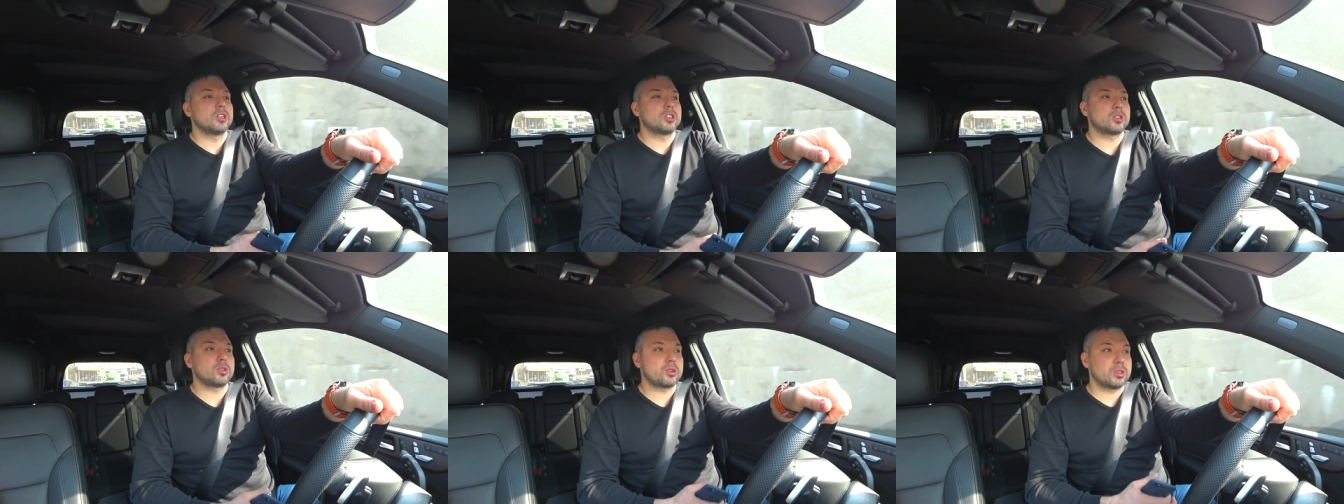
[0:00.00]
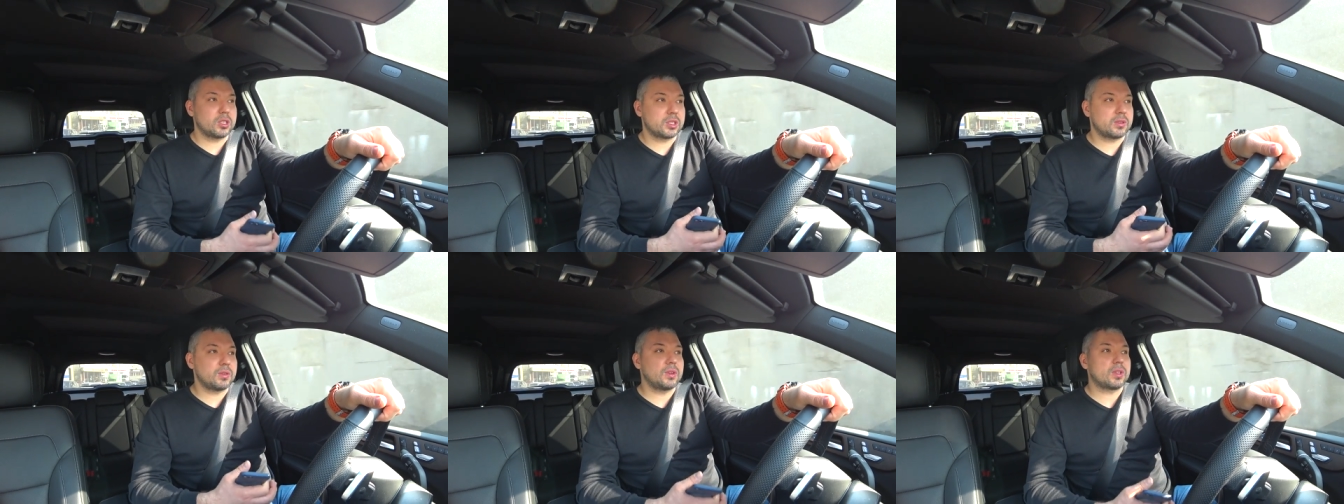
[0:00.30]
что
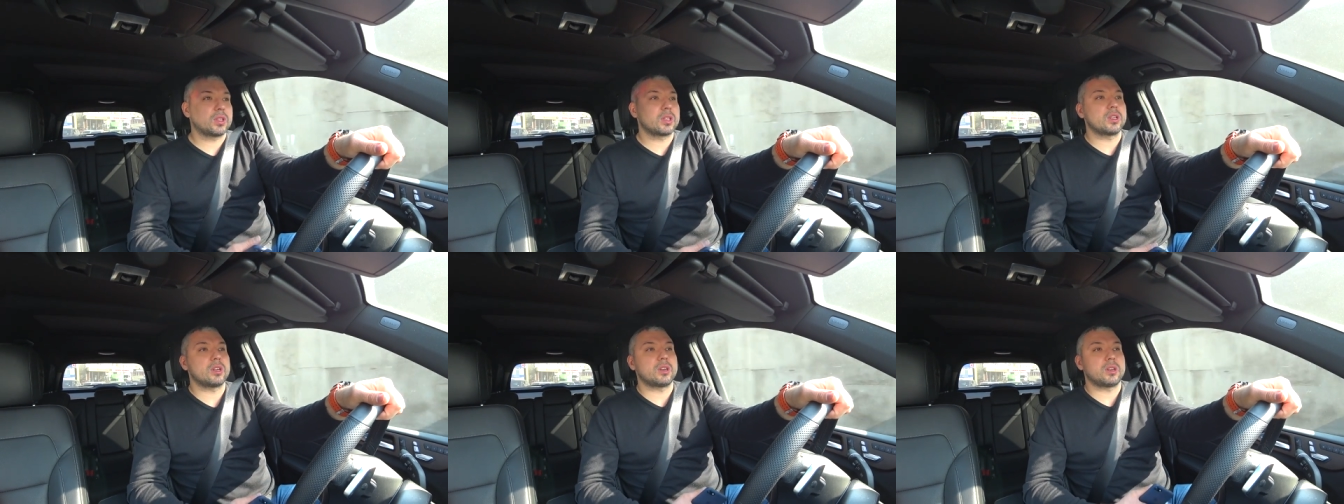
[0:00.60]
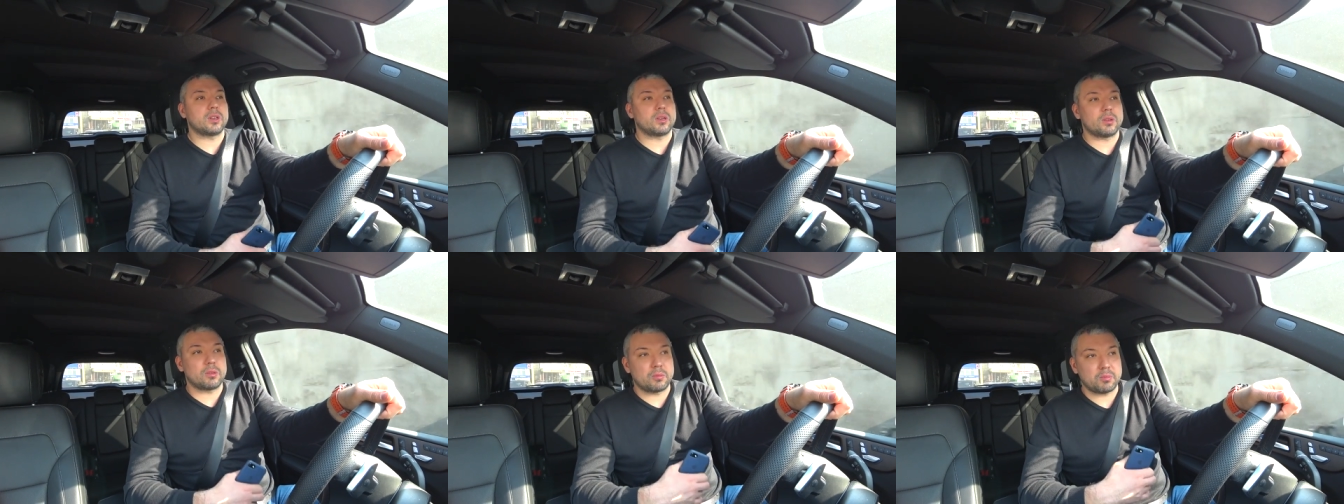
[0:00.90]

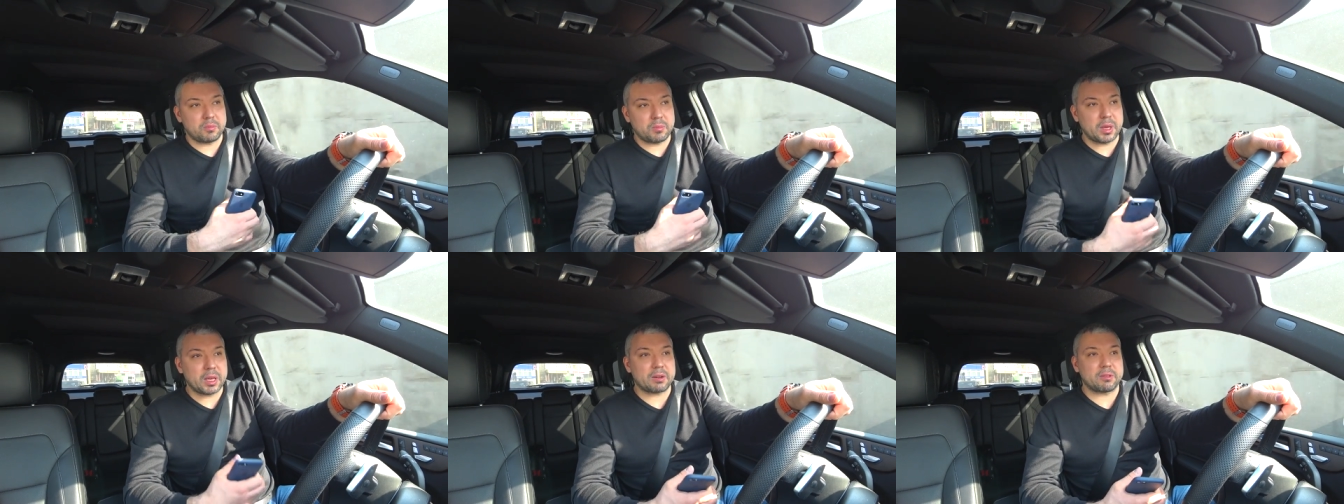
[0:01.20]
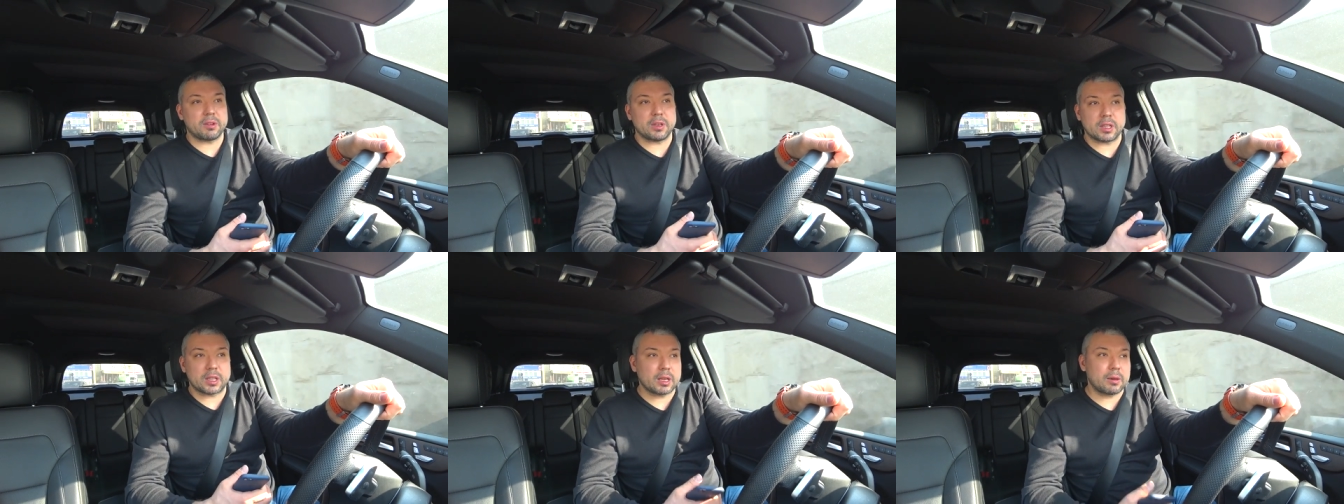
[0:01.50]
действительно
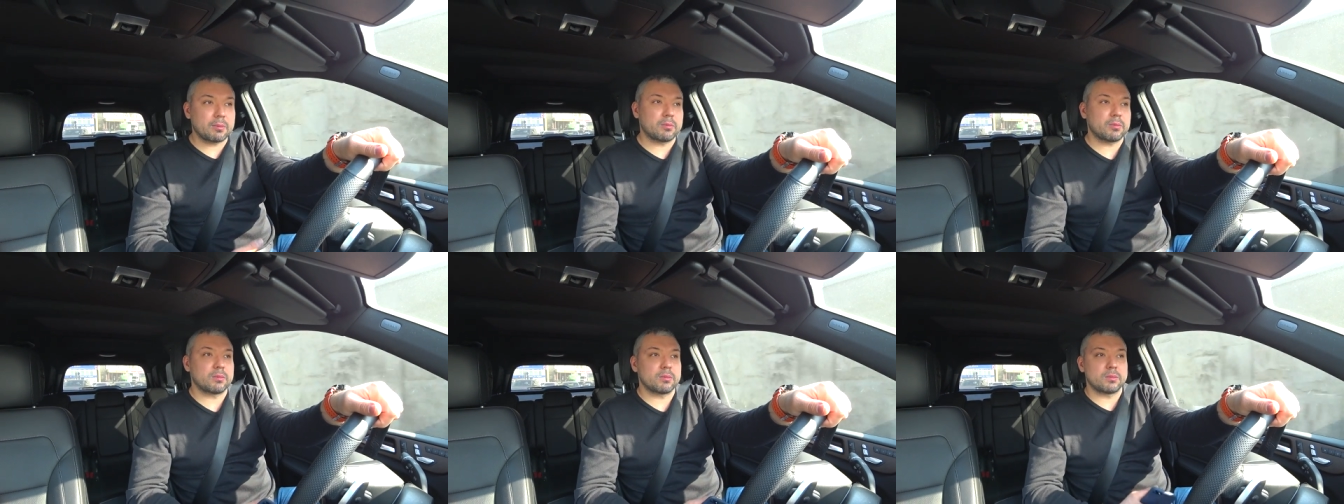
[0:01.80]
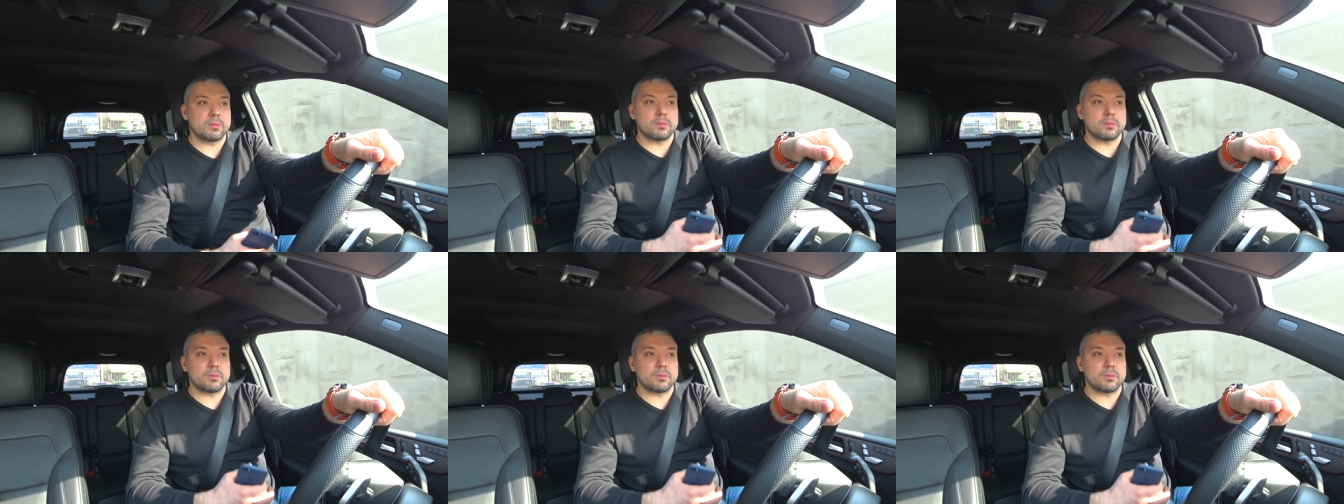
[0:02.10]
первые там